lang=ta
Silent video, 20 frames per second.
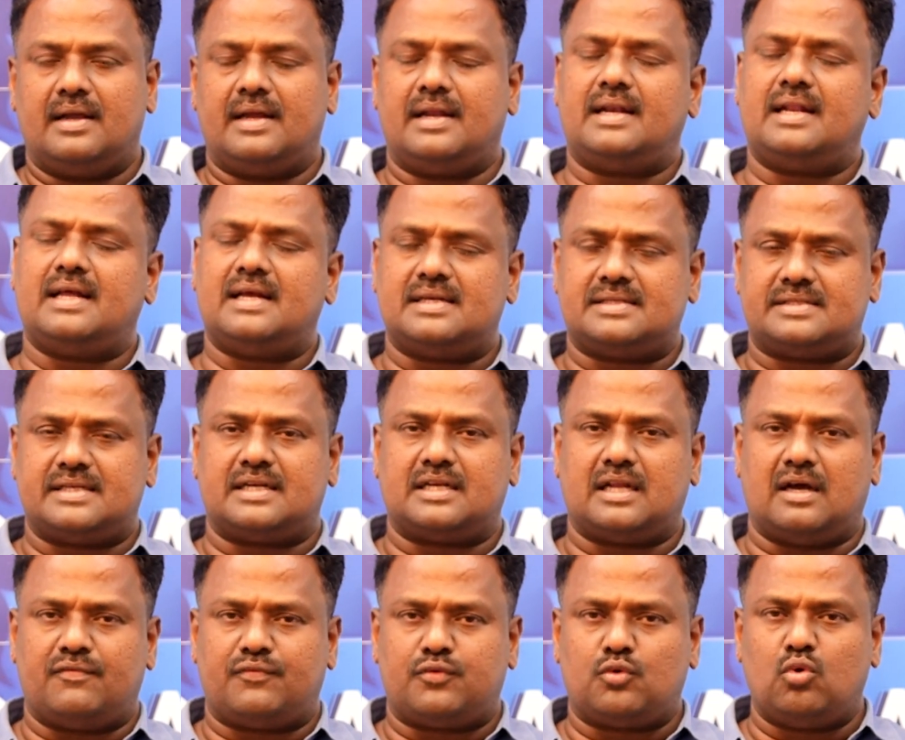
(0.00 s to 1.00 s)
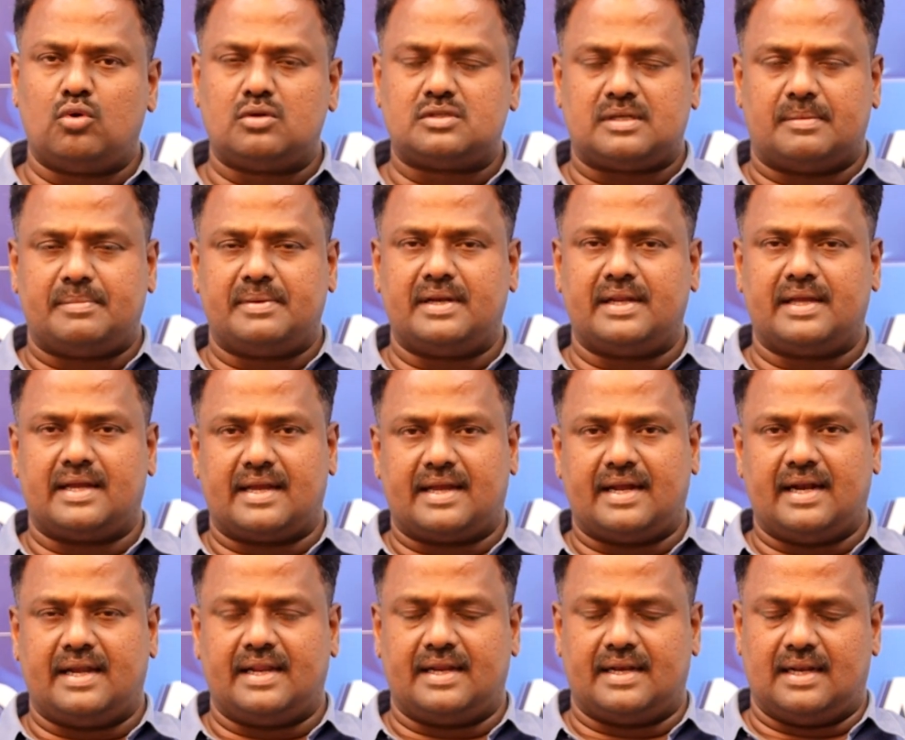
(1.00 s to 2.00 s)
என்ன செட் ஆஃப் ரூல்ஸ் அப்படின்னு நீங்கள்
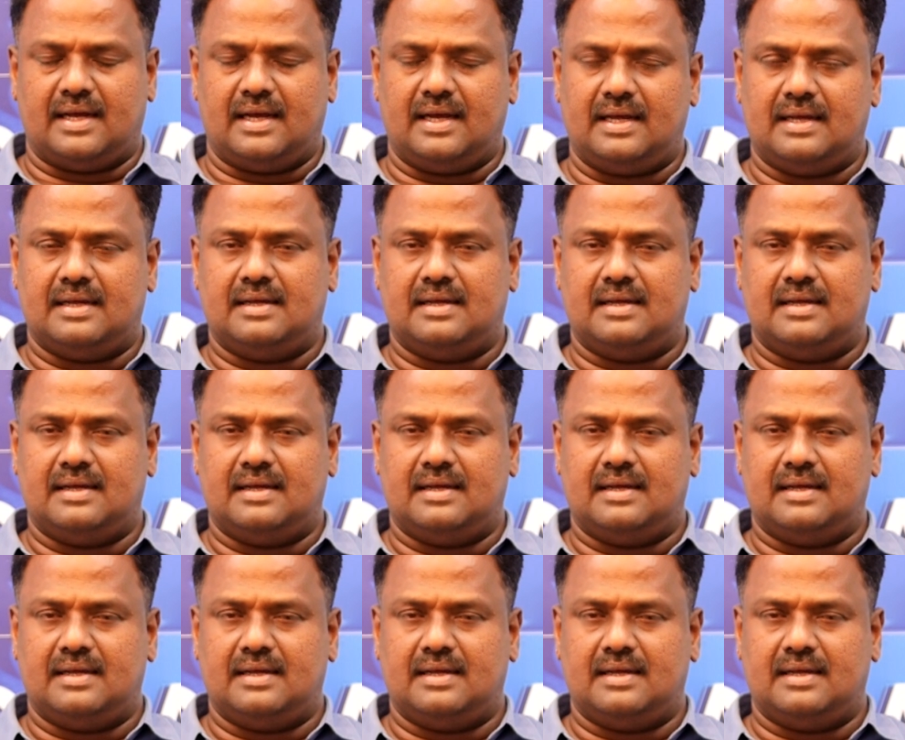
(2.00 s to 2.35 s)
கேட்டிங்கன்னா